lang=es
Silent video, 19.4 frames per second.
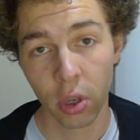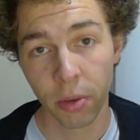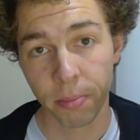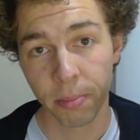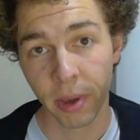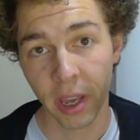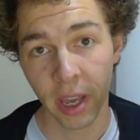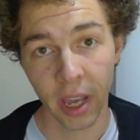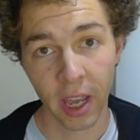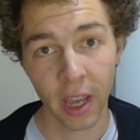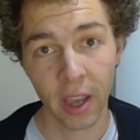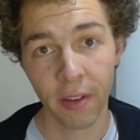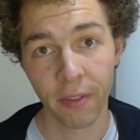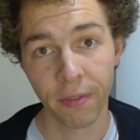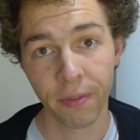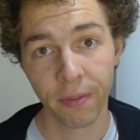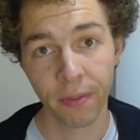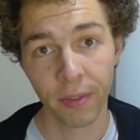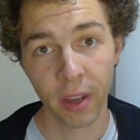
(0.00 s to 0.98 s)

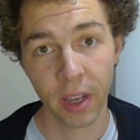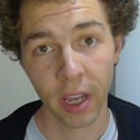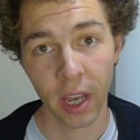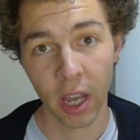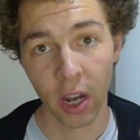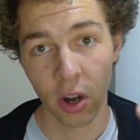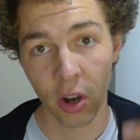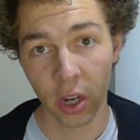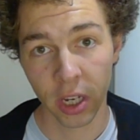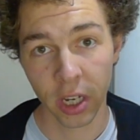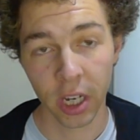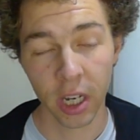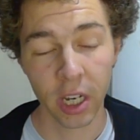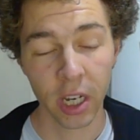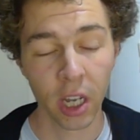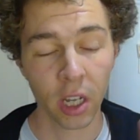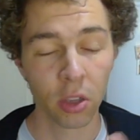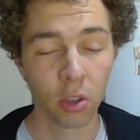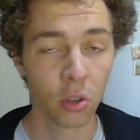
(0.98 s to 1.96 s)
IPF,
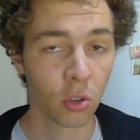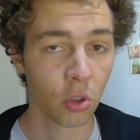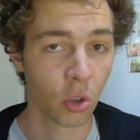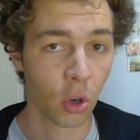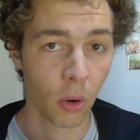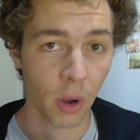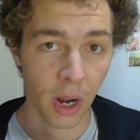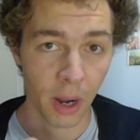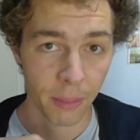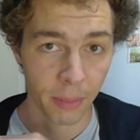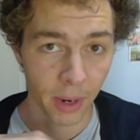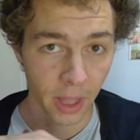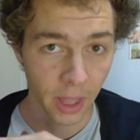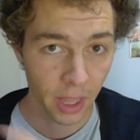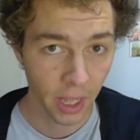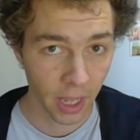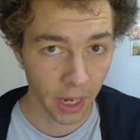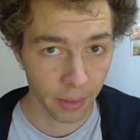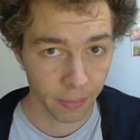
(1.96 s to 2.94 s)
aerolíneas, todo eso lo van a
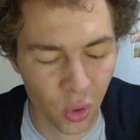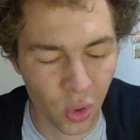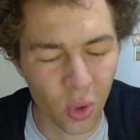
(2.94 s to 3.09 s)
perder.